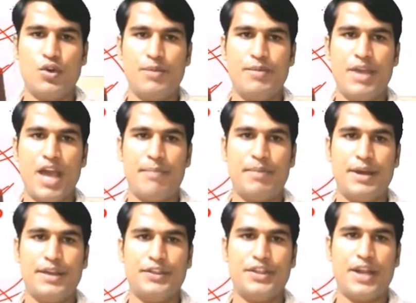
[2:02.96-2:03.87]
भी आप
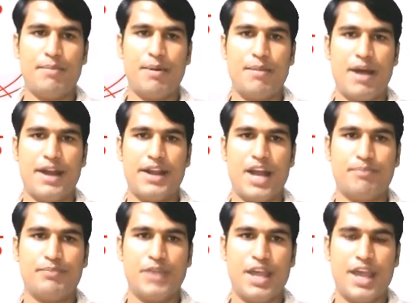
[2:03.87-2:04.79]
द्रव्यमान
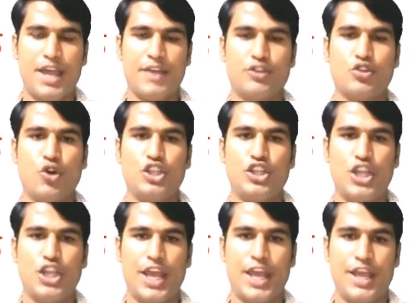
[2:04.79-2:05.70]
नापते हैं
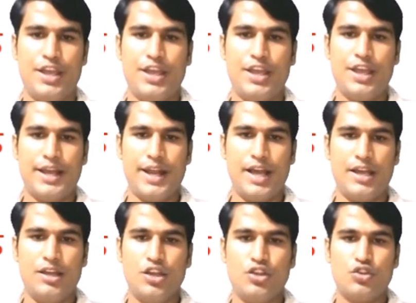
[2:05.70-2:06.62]
तोलते हैं है ना
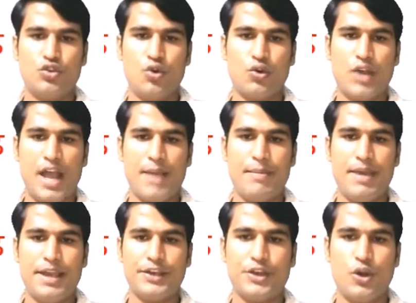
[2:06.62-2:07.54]
तो काय
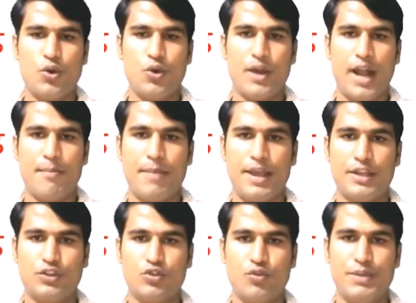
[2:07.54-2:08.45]
में किलोग्राम में
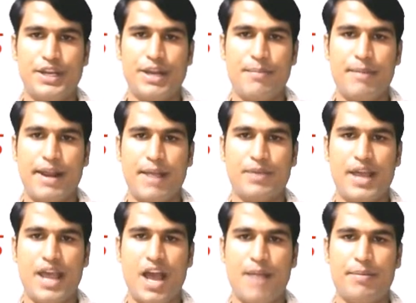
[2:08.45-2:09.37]
तो बी नंबर आपका
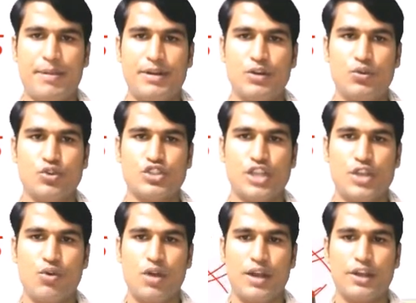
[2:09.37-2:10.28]
यहां पर बिल्कुल सही
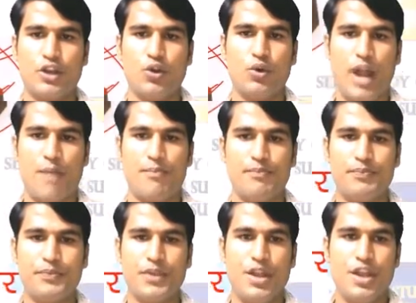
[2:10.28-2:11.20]
होगा किलोग्राम
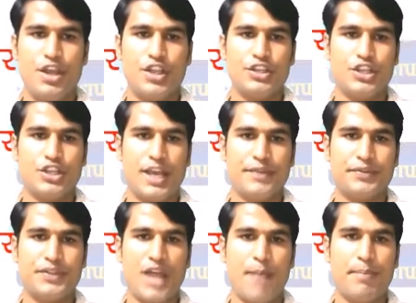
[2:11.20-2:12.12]
ठीक है
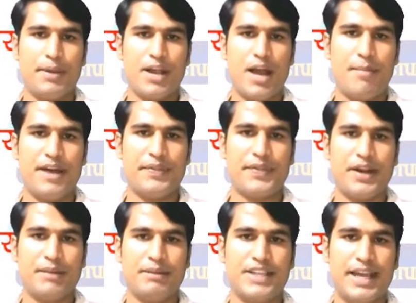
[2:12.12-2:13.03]
ताप का मात्रक
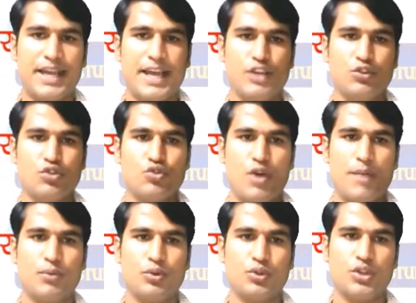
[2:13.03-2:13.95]
बताना है दोस्तों
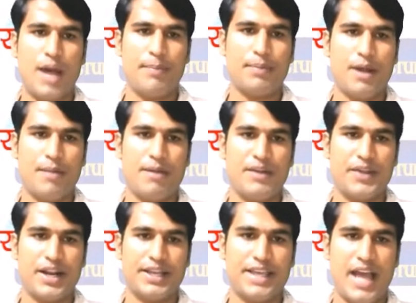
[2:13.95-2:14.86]
आपको ताप का
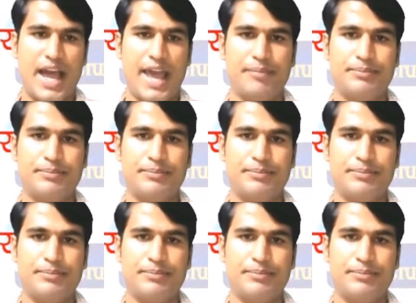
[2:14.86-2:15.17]
मात्रक क्या है